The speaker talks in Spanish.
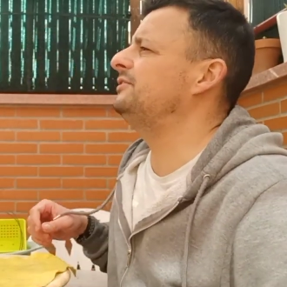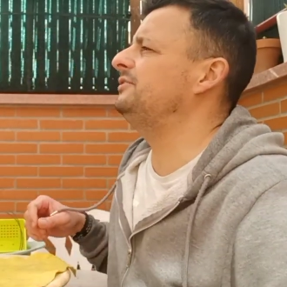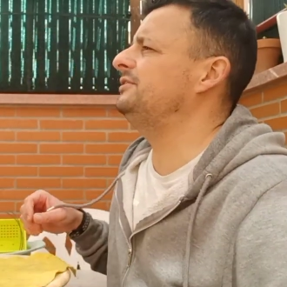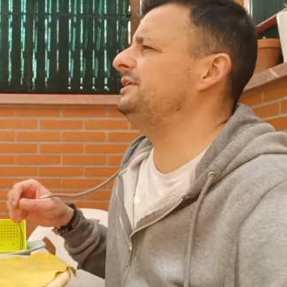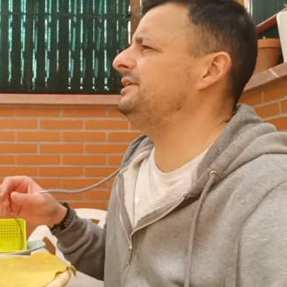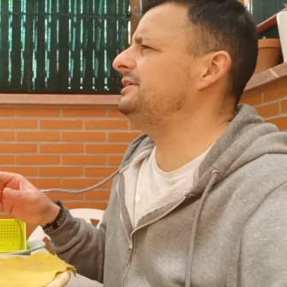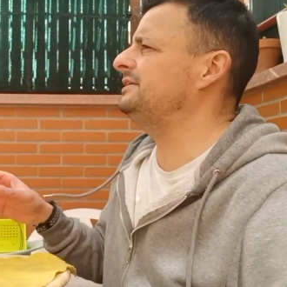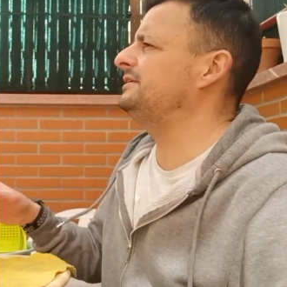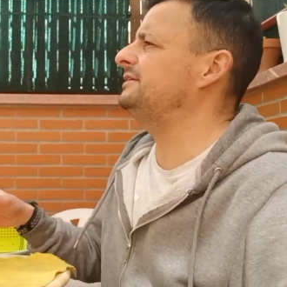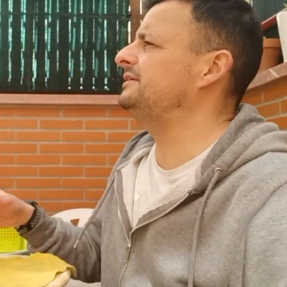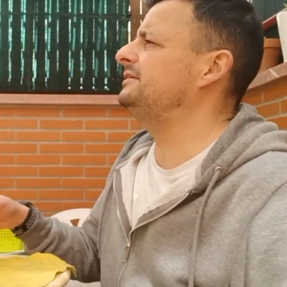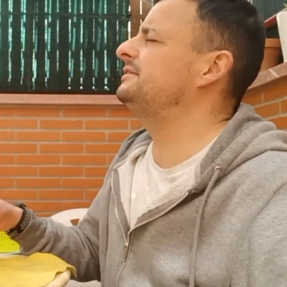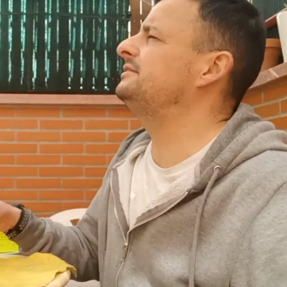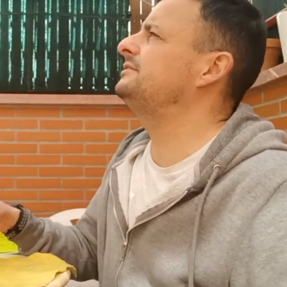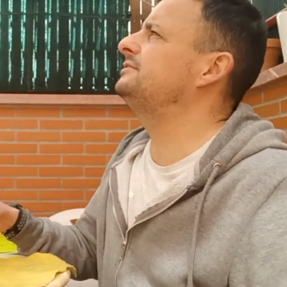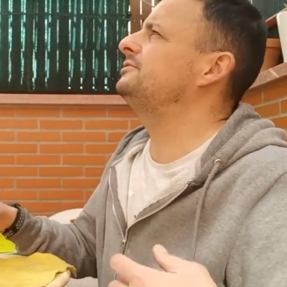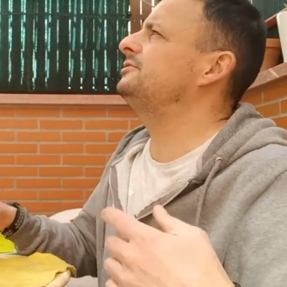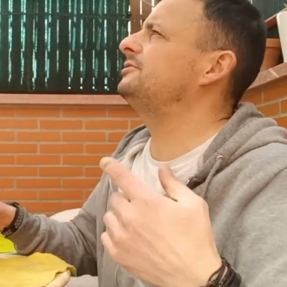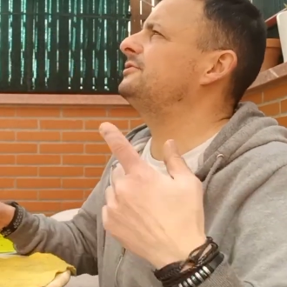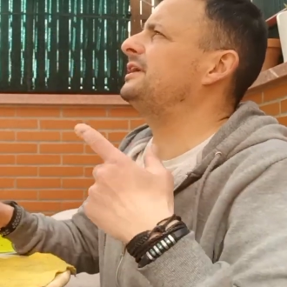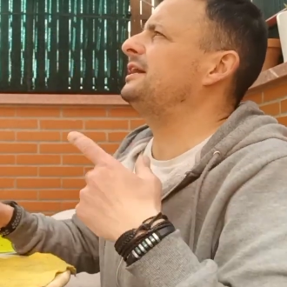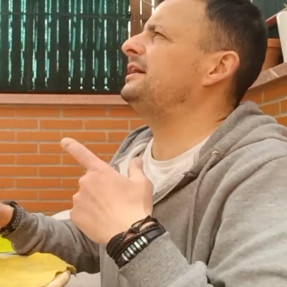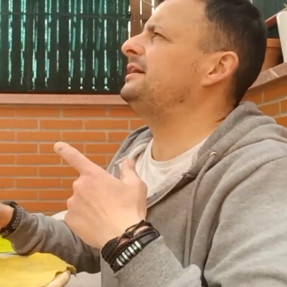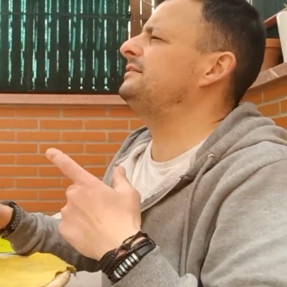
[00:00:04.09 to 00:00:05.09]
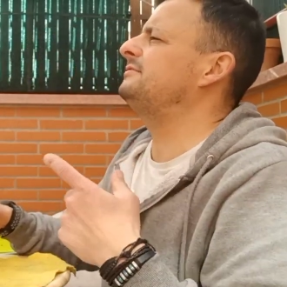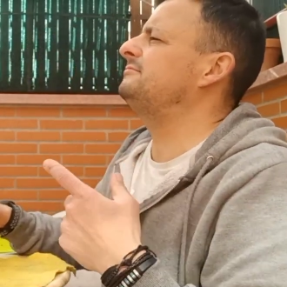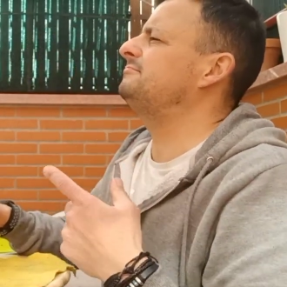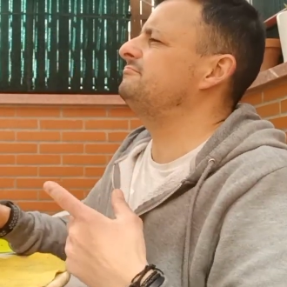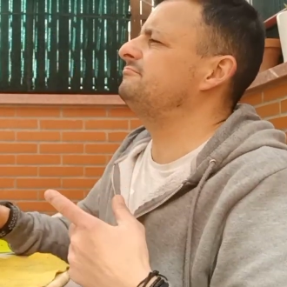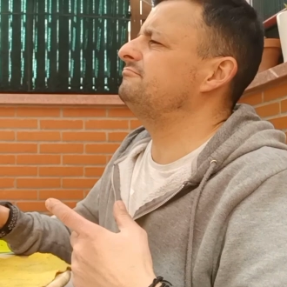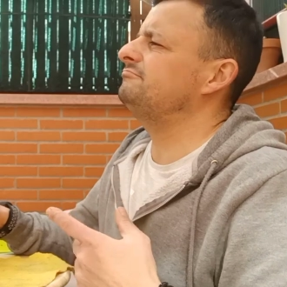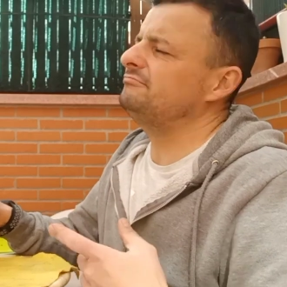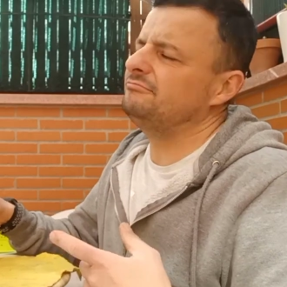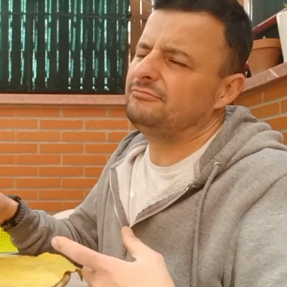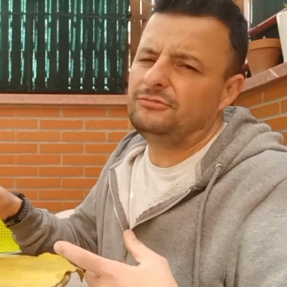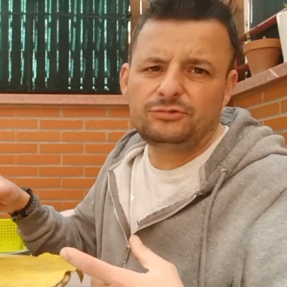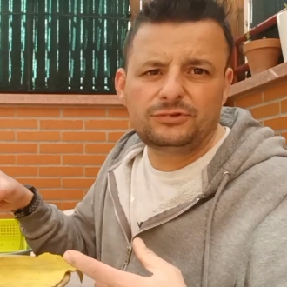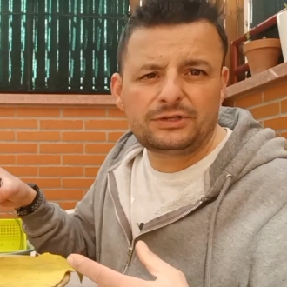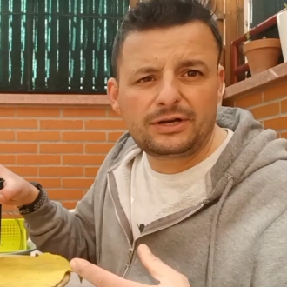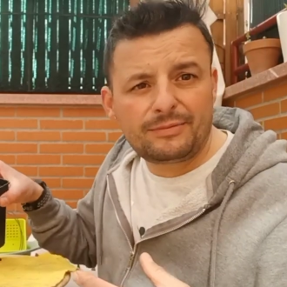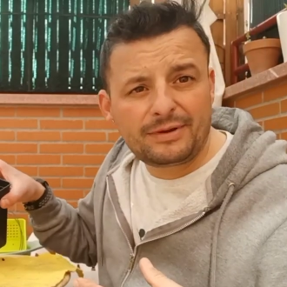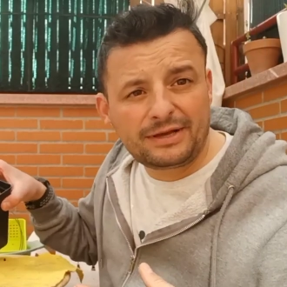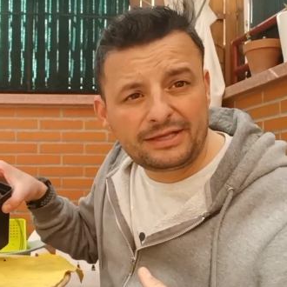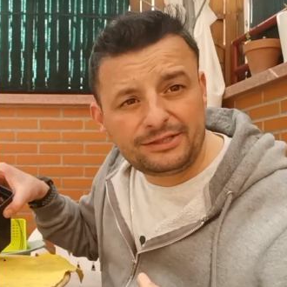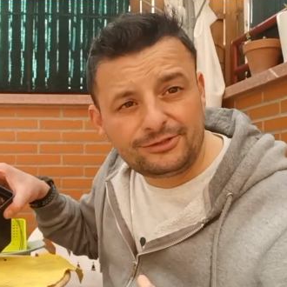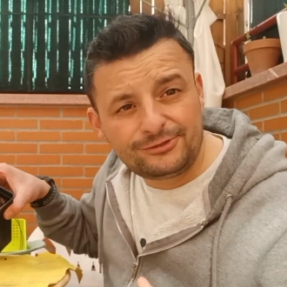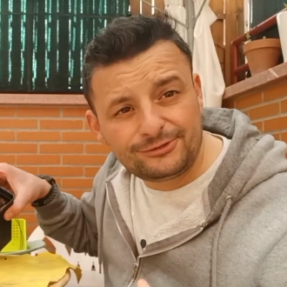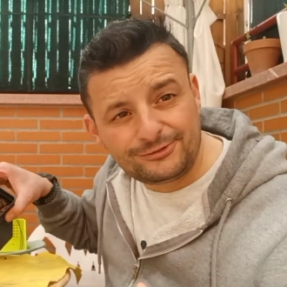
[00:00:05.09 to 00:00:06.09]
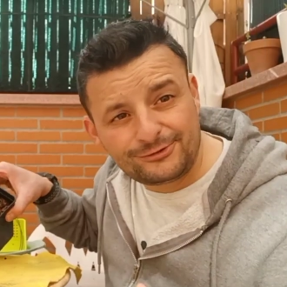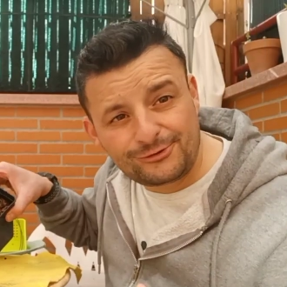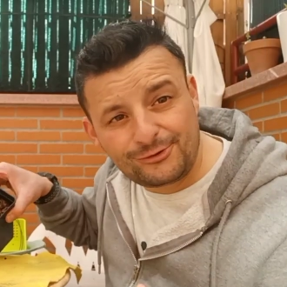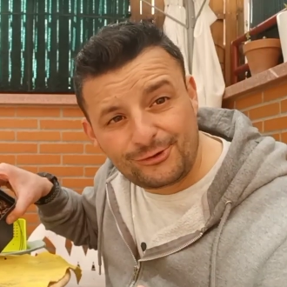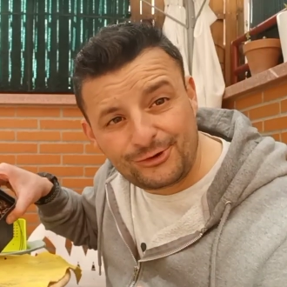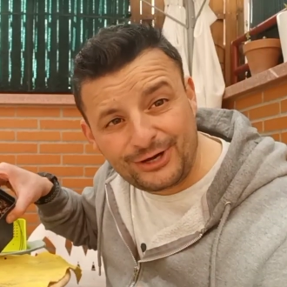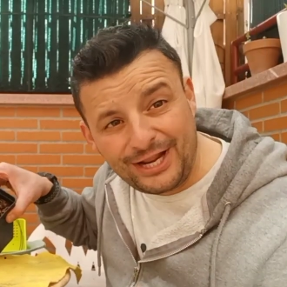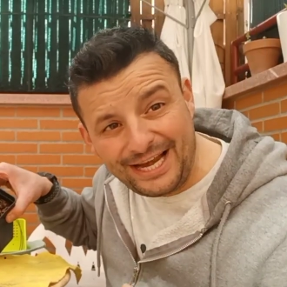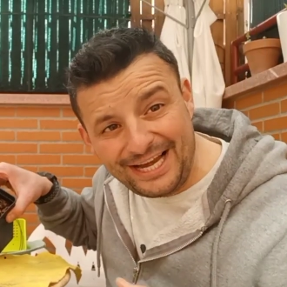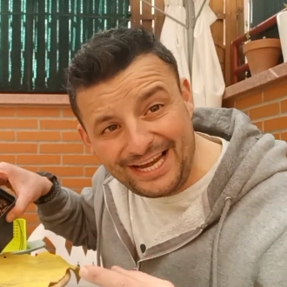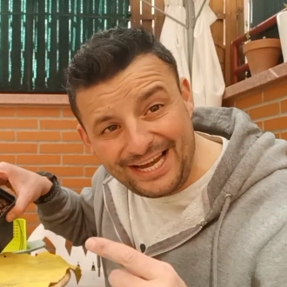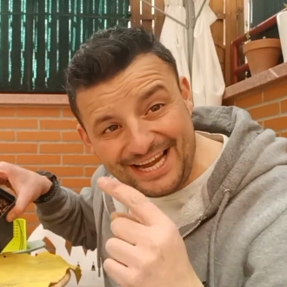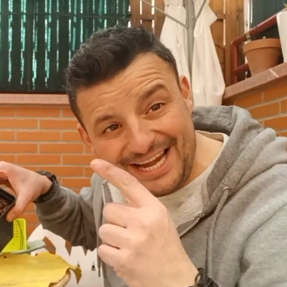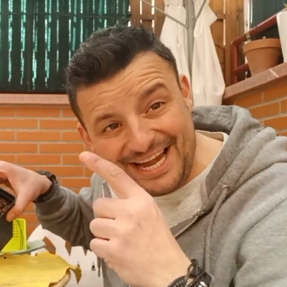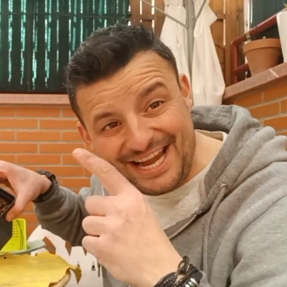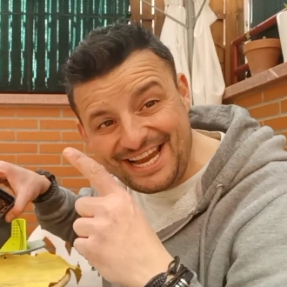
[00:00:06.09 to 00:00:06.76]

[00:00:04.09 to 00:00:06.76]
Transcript: Hoy toca un trabajito con el